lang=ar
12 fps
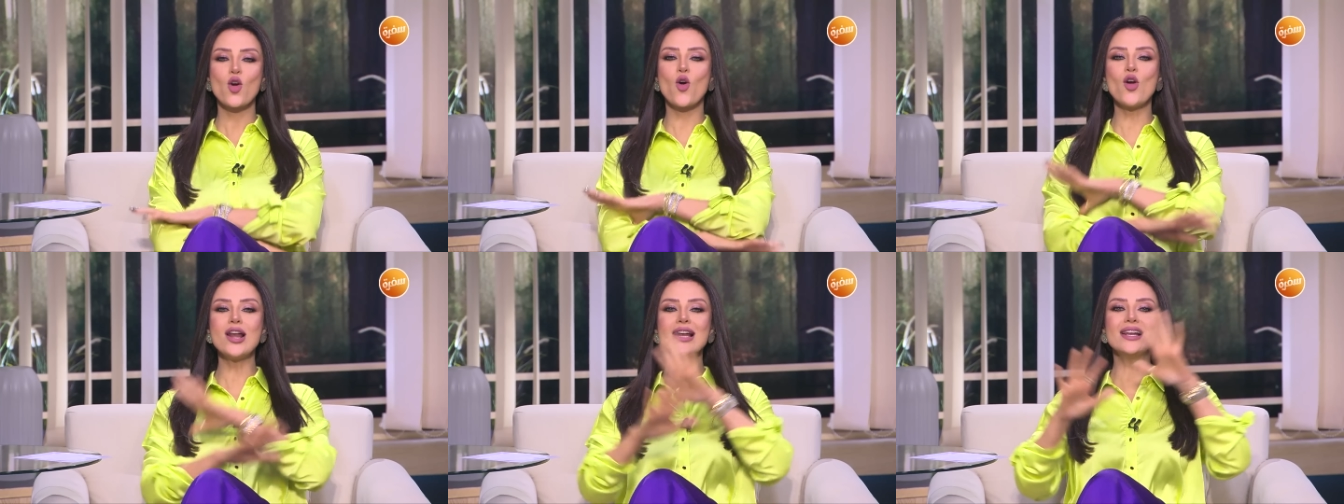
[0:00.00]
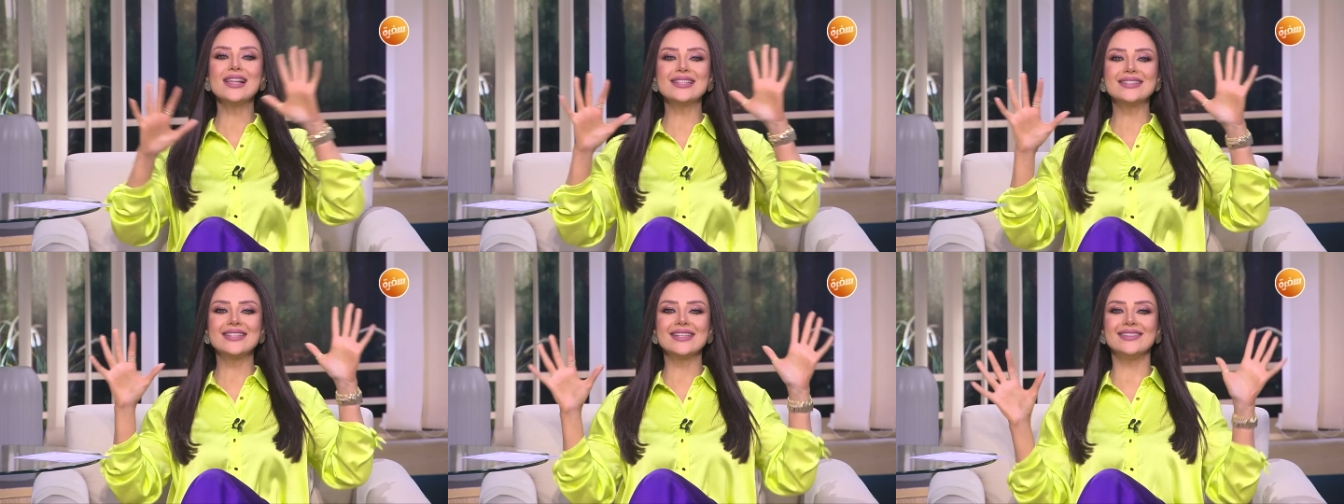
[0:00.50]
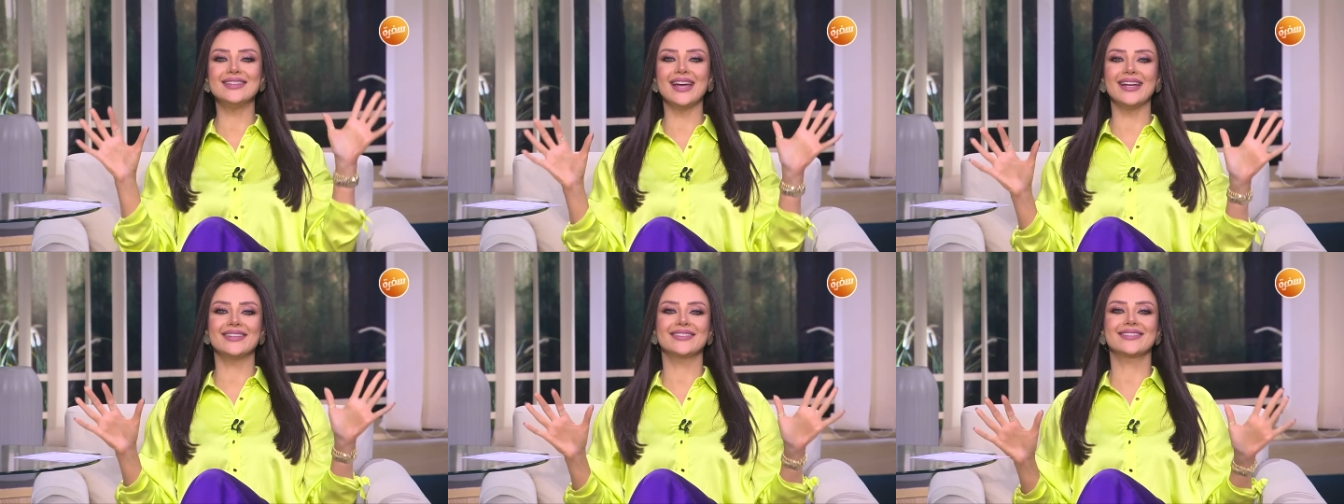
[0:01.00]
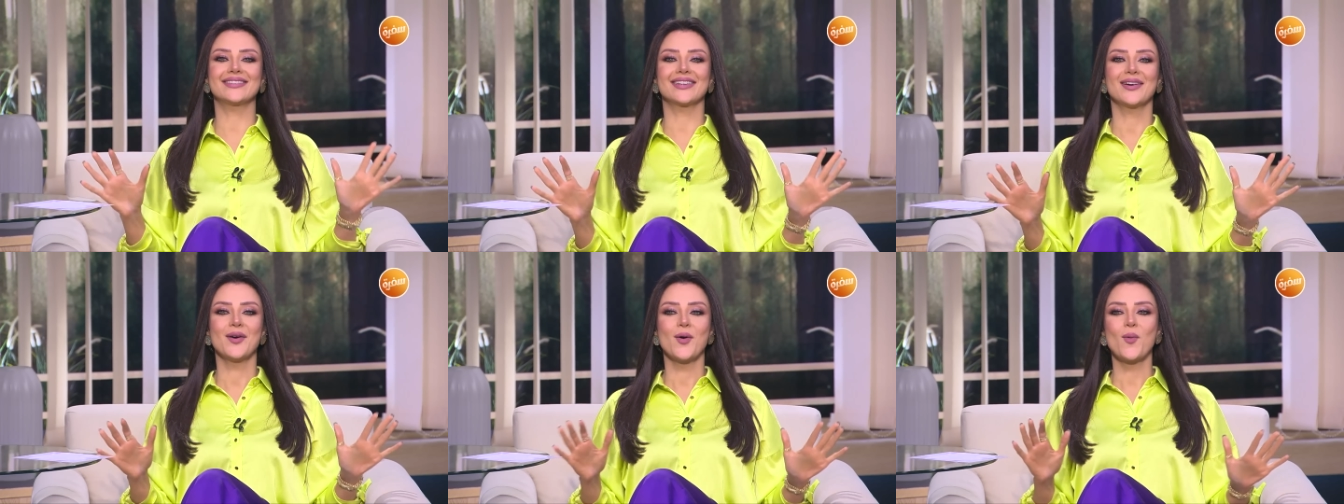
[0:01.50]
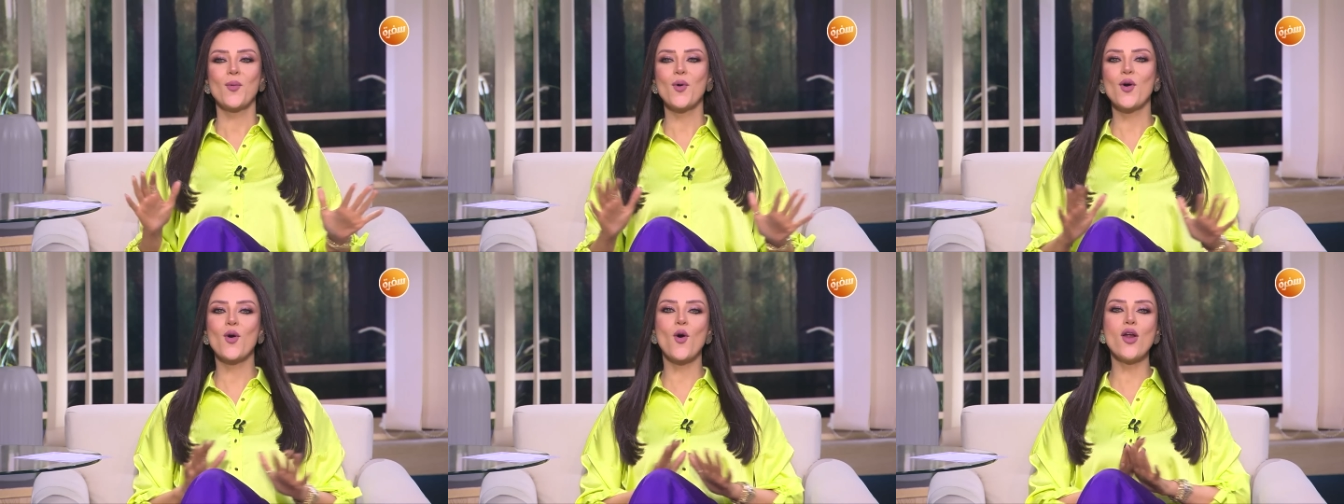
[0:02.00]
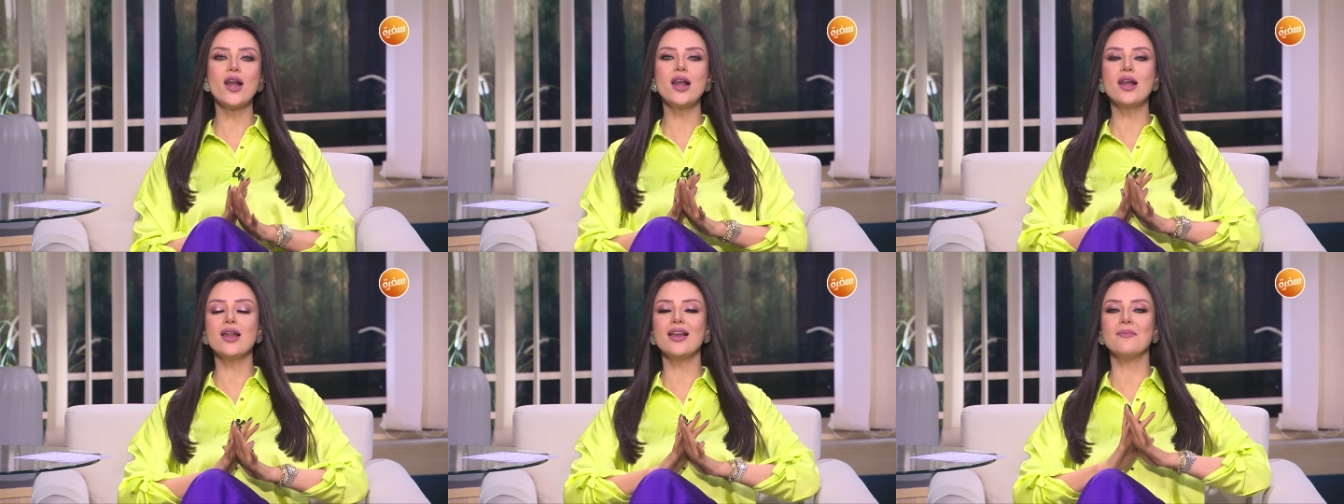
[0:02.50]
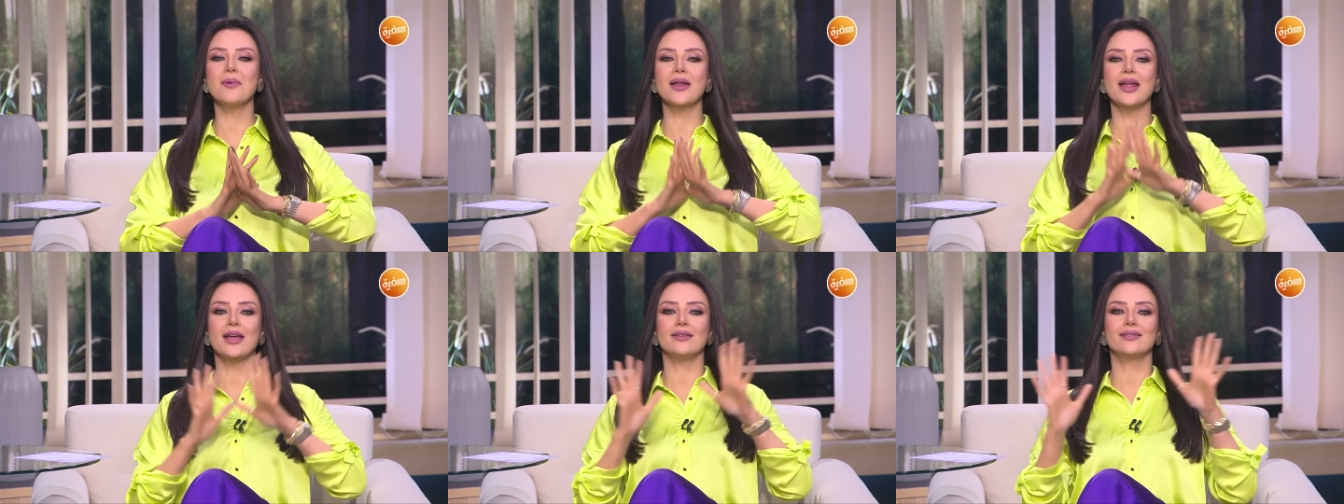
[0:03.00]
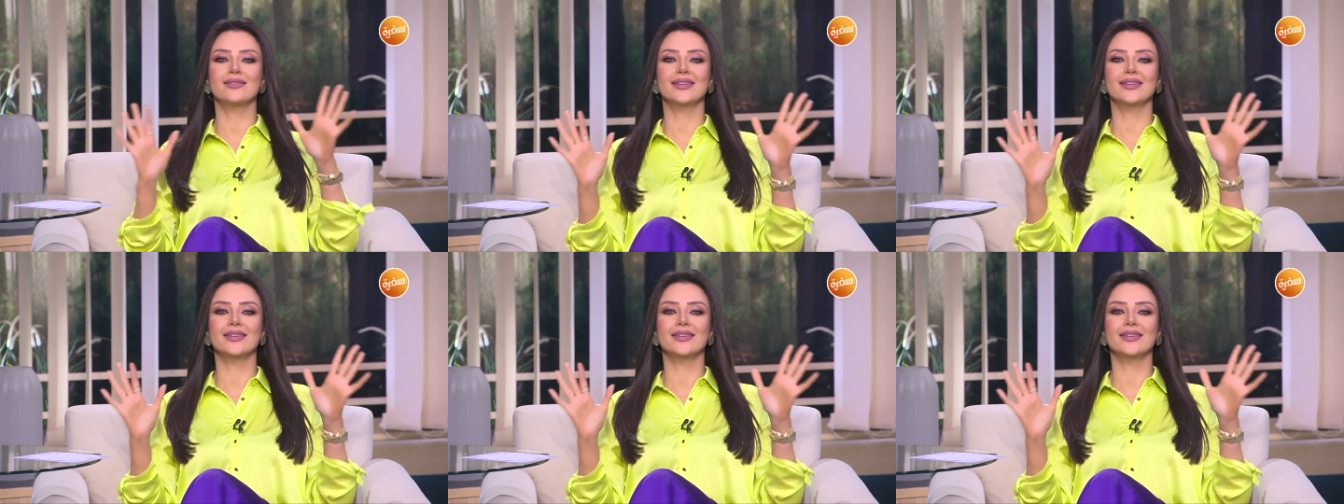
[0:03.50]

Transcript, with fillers: كل الستات وكل البنات